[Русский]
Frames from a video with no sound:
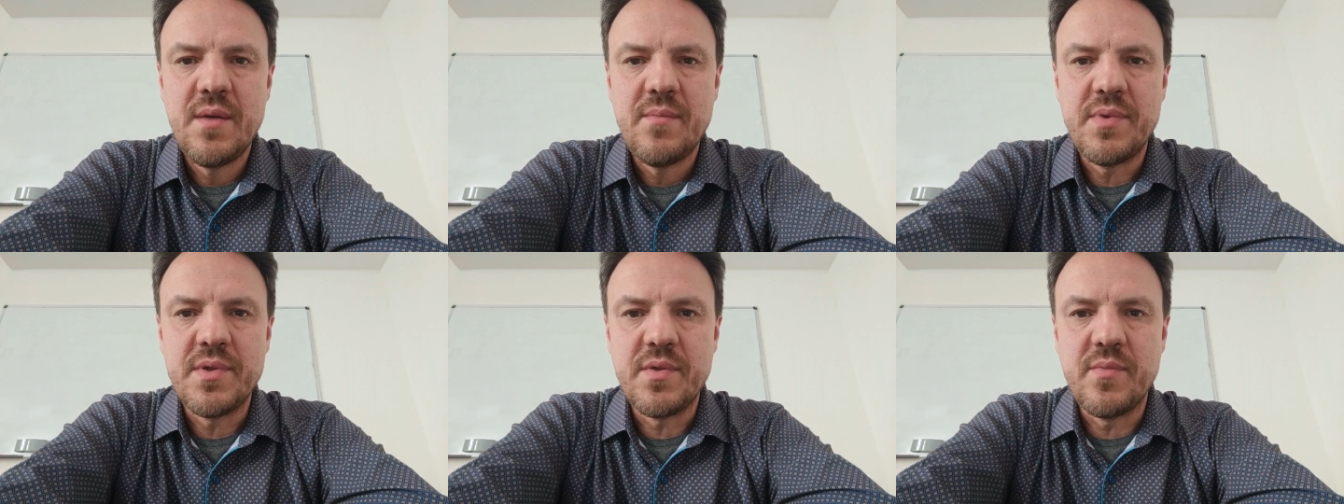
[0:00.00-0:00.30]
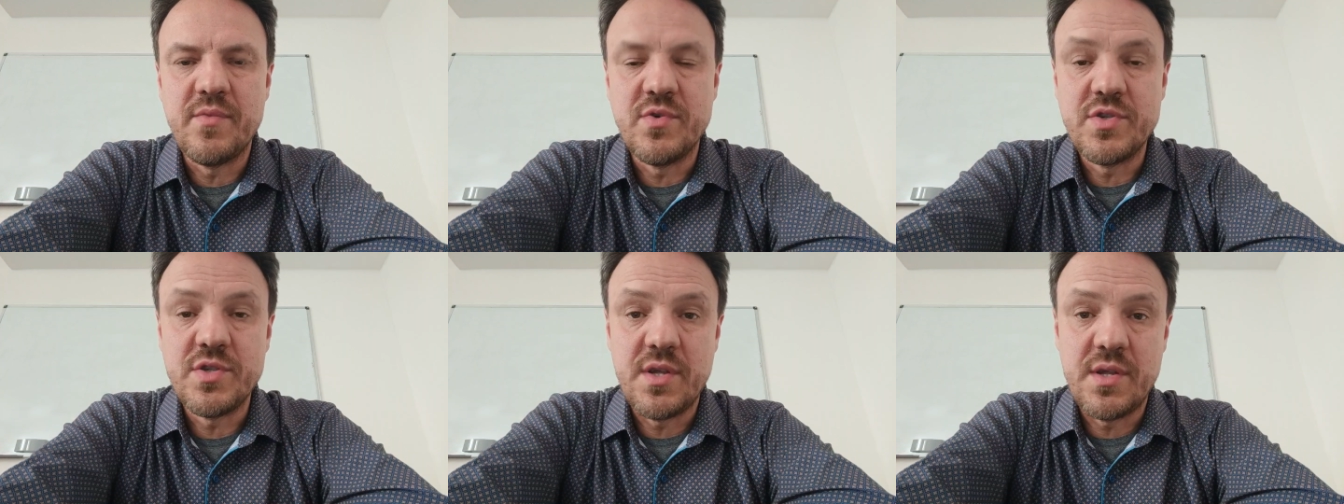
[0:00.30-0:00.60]

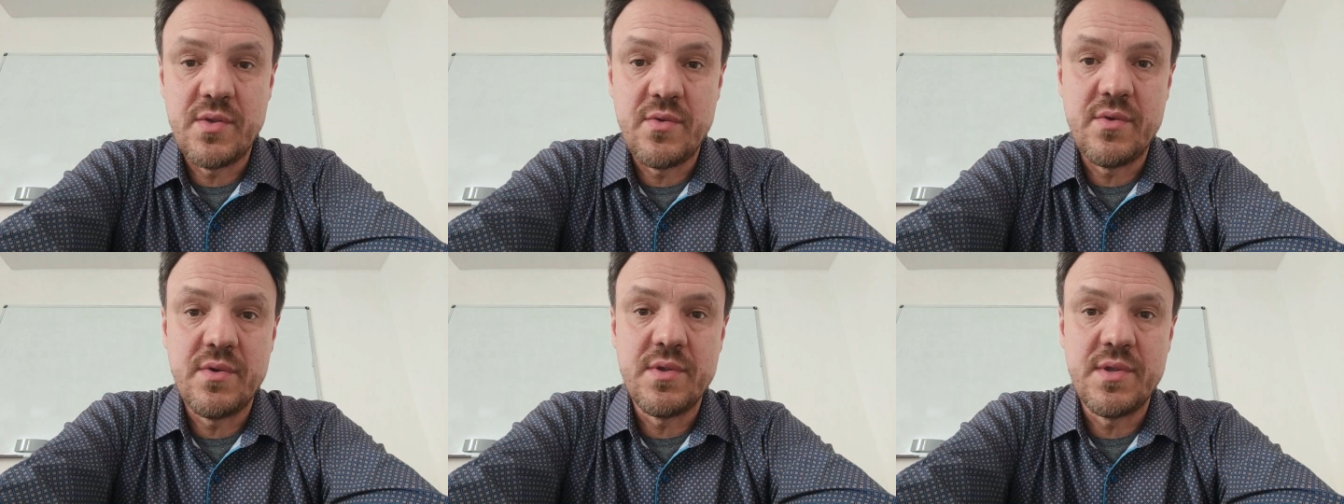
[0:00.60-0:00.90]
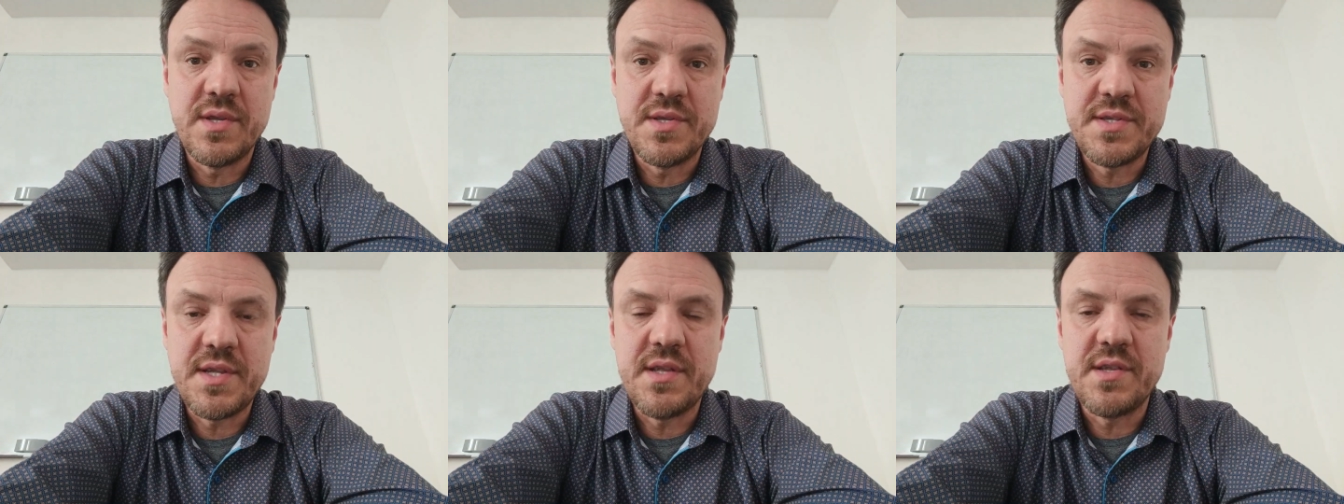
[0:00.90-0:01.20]
потому что оно
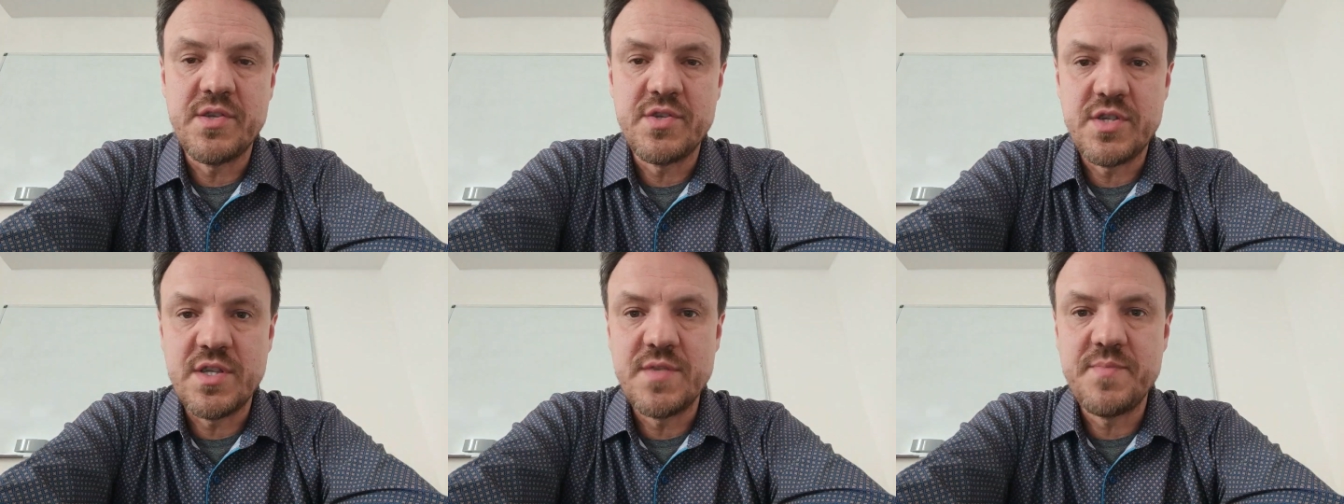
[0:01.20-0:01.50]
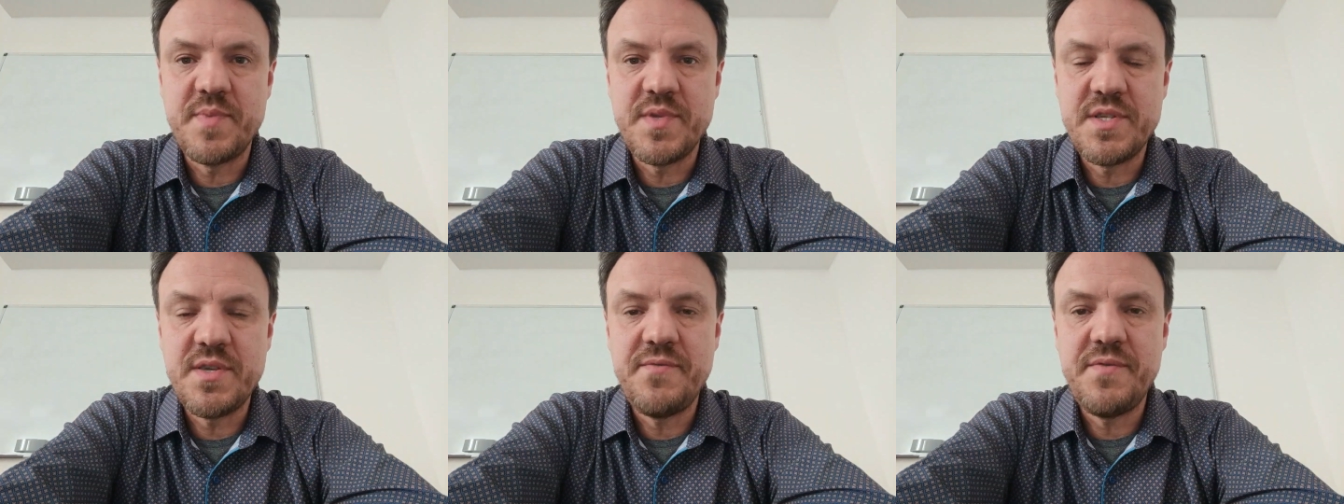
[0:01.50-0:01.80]
достаточно
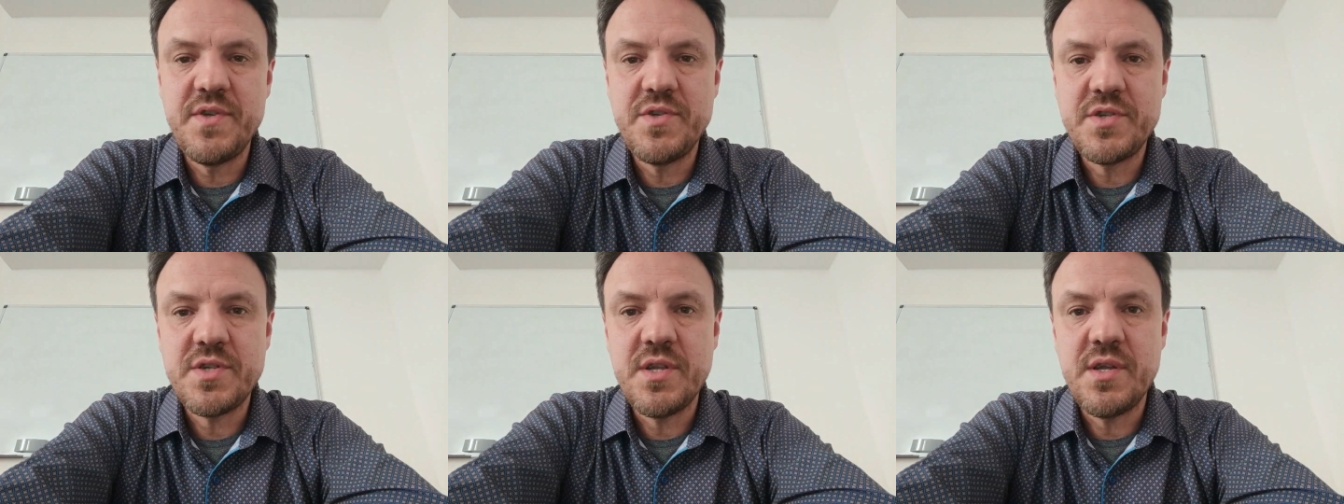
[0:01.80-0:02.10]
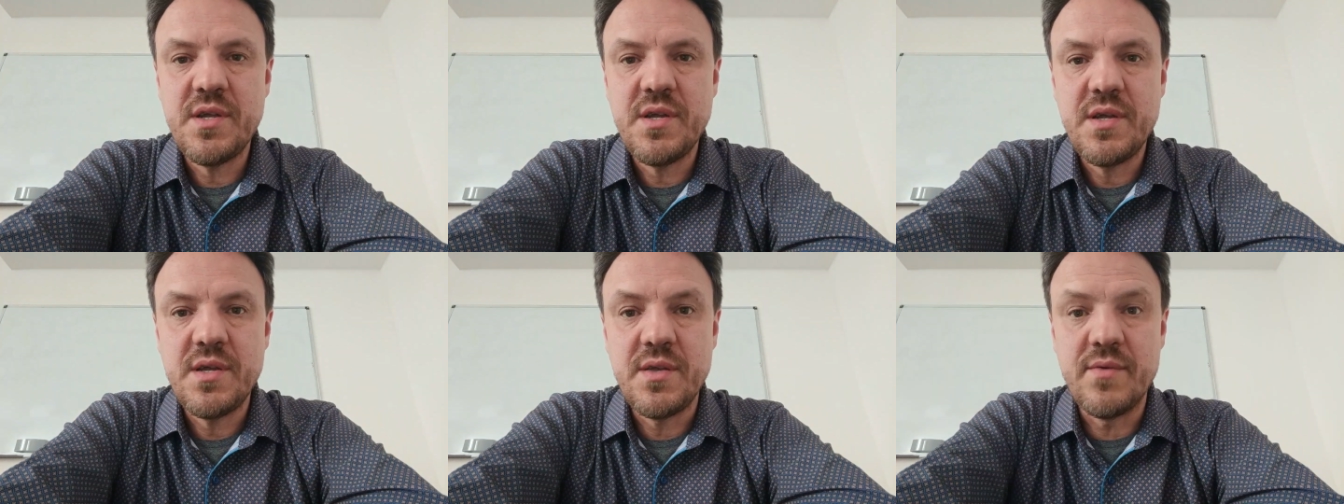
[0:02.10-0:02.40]

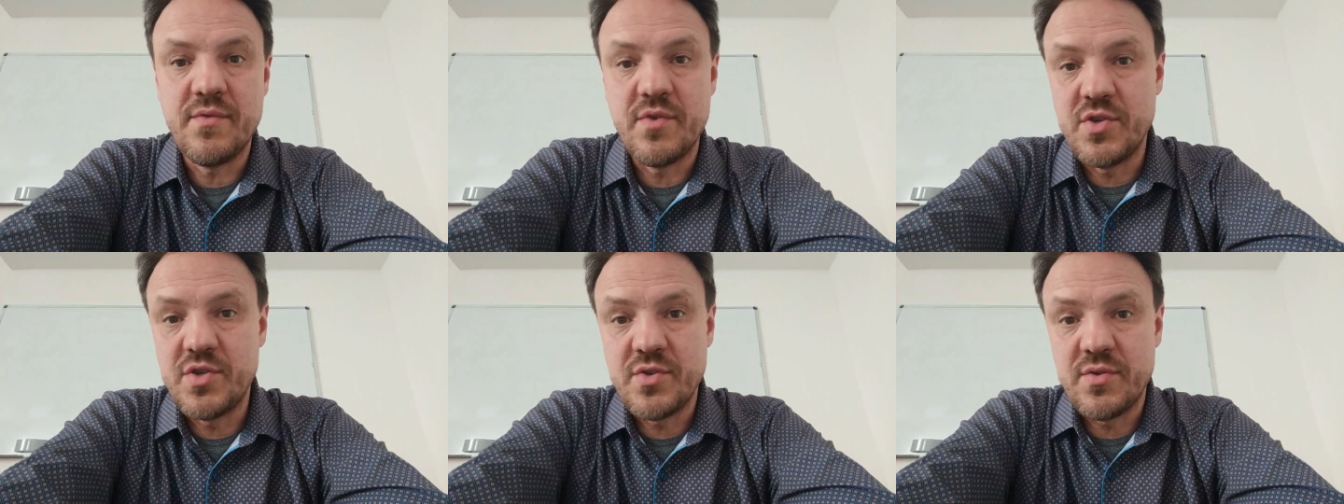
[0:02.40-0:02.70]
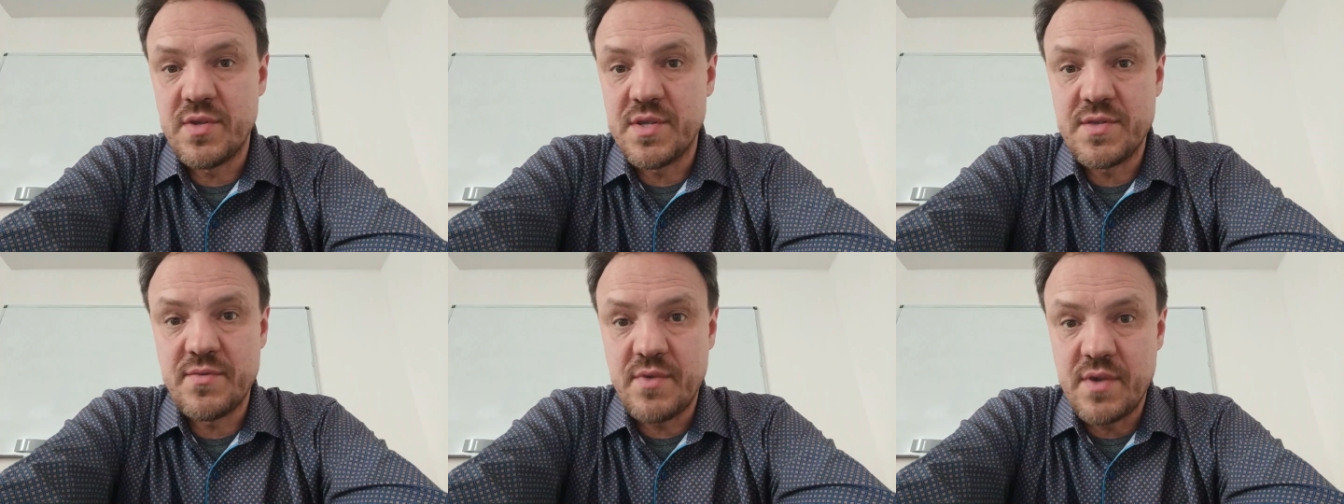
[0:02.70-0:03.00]
специфичное, его
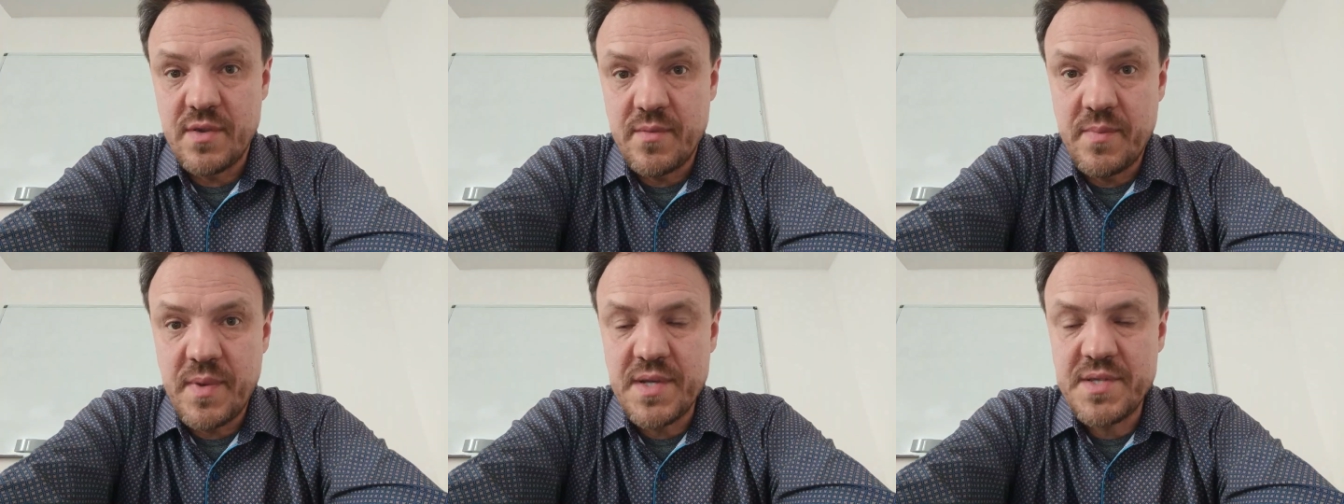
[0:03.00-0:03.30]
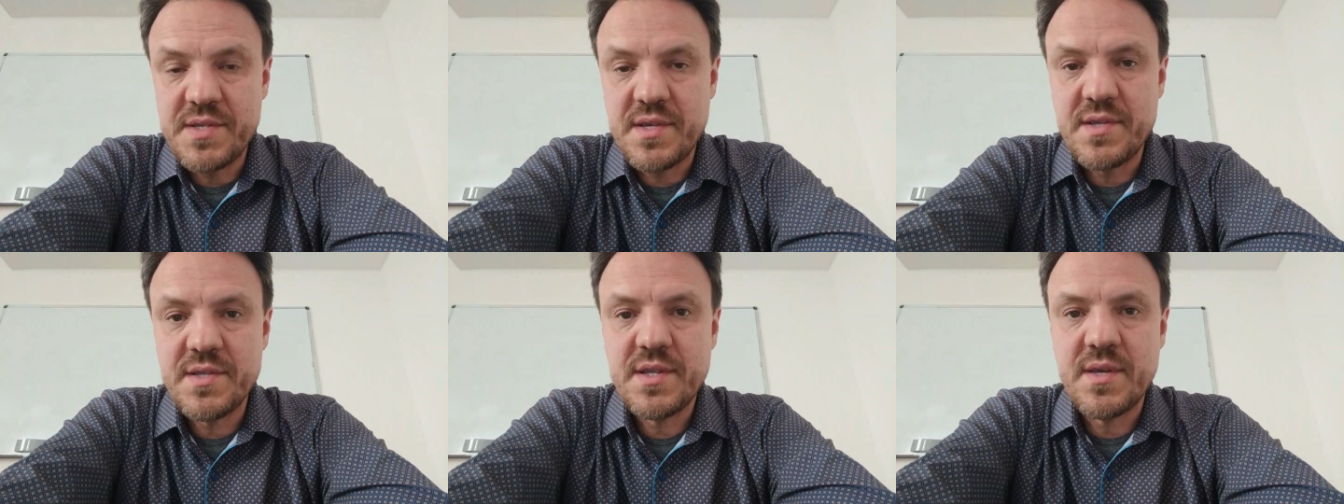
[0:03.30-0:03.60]
еще называют
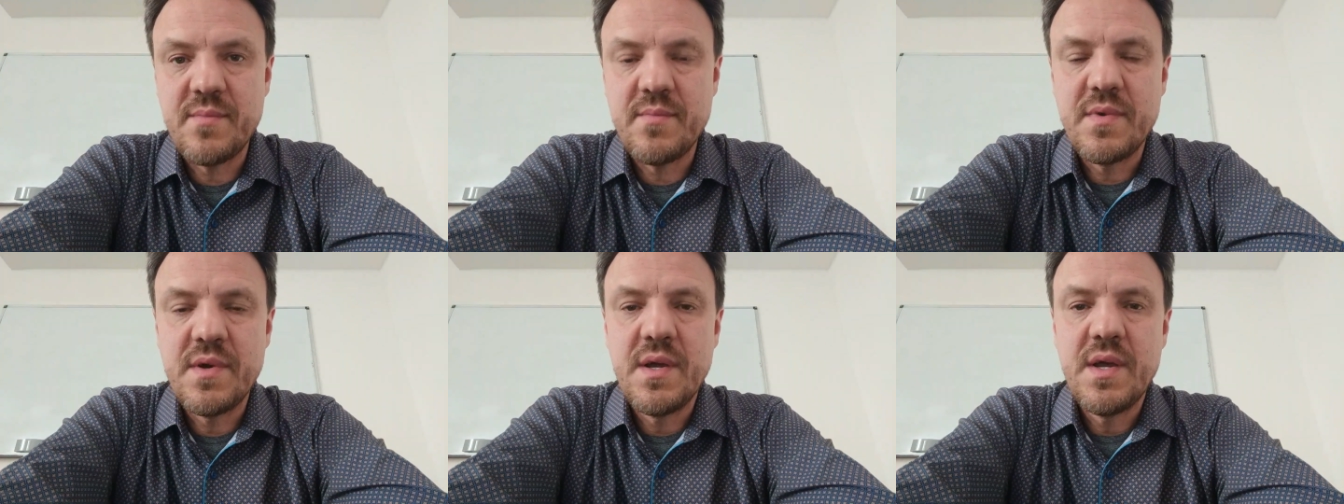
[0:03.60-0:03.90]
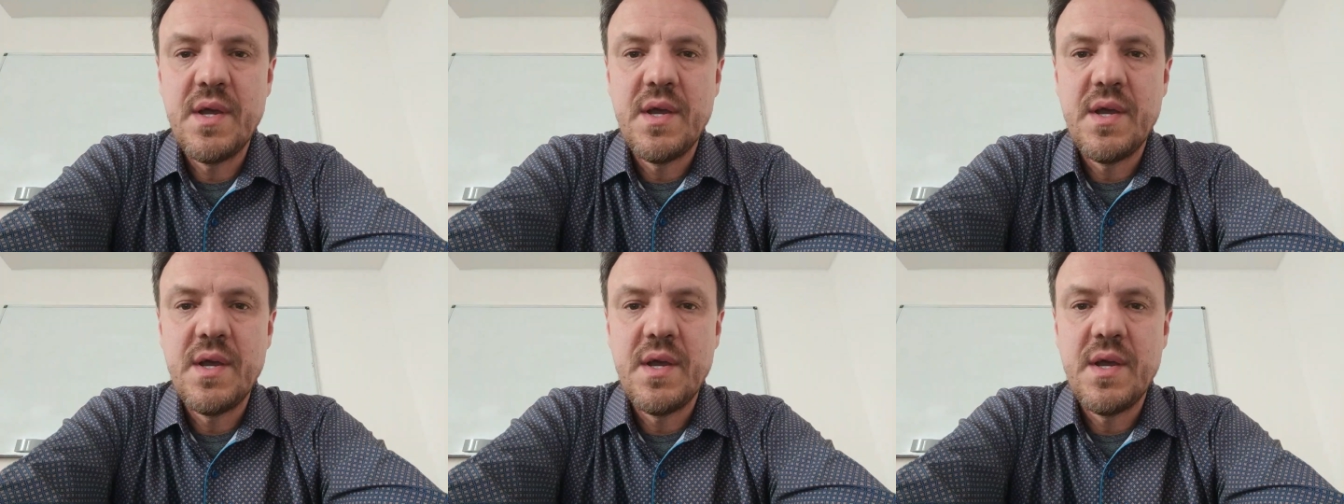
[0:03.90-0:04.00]
пасторским.